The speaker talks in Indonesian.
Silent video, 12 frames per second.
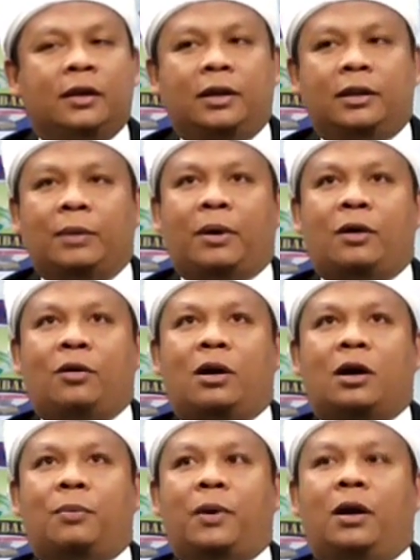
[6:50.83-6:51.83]
Kita
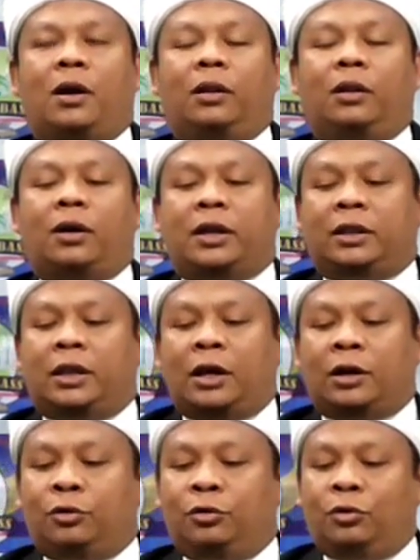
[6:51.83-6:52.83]
berdoa kepada Allah kita
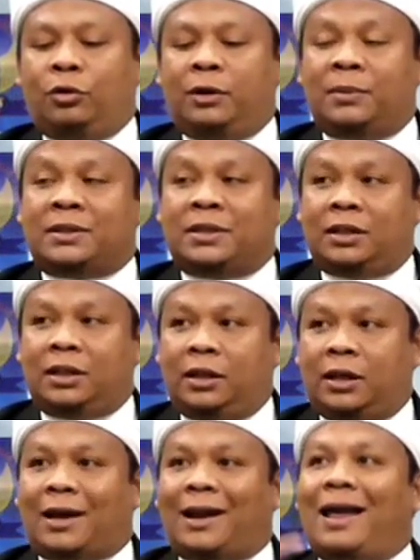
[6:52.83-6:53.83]
yang duduk di masjid
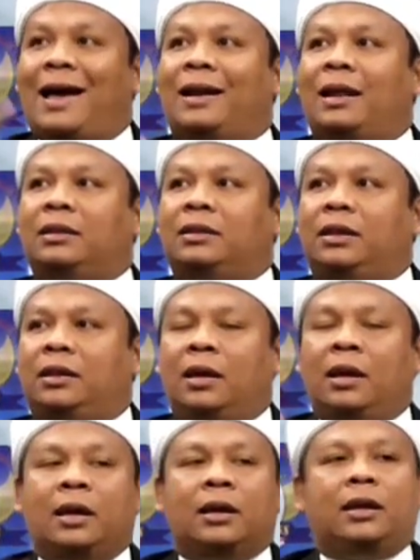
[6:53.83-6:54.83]
ini kelak nanti
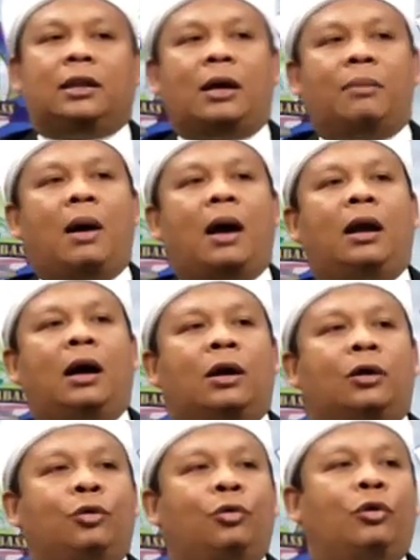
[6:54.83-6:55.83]
kita
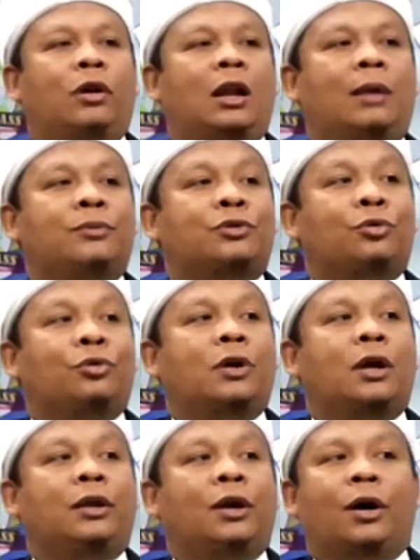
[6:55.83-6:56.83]
bareng duduk dalam
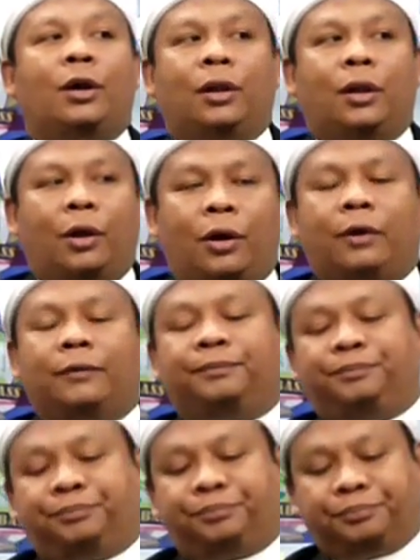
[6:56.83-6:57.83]
surganya Allah.